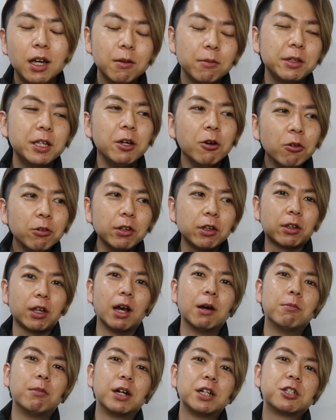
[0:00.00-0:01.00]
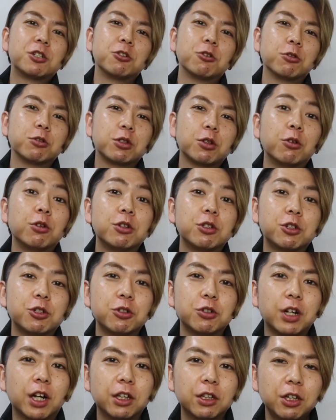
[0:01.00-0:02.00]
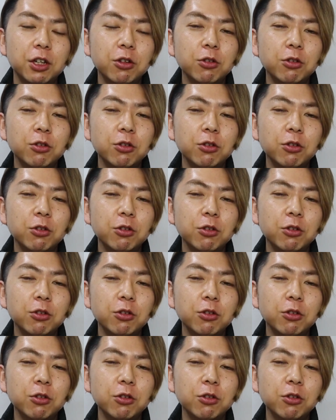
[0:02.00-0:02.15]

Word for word: 日本だとあんまりそういう習慣って